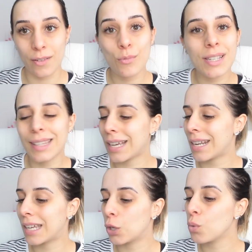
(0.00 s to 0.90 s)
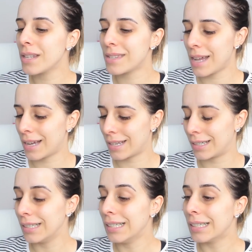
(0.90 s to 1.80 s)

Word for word: Vamos entrar aqui no Instagram